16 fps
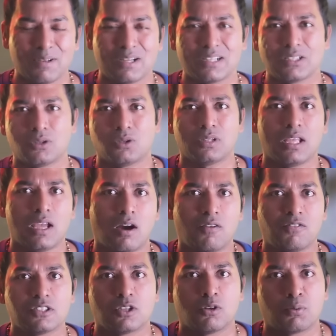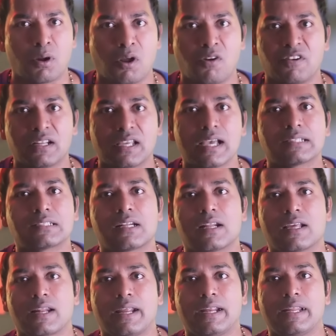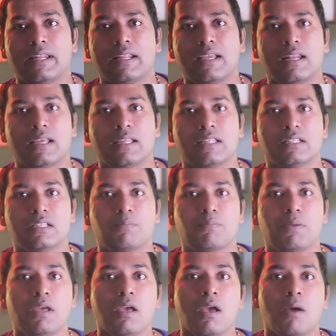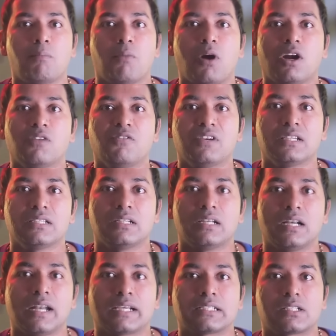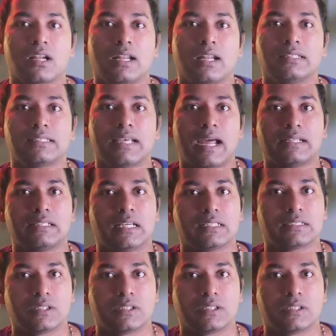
గడిచే కొద్దీ ఆఫీస్ ఆఫ్ ప్రాఫిట్కి ఎక్స్ట్రా క్రైటీరియా లేదని చెప్పి మోడిఫికేషన్ అండ్ ఎక్స్ట్రా లైన్స్ యాడ్ చేస్తూ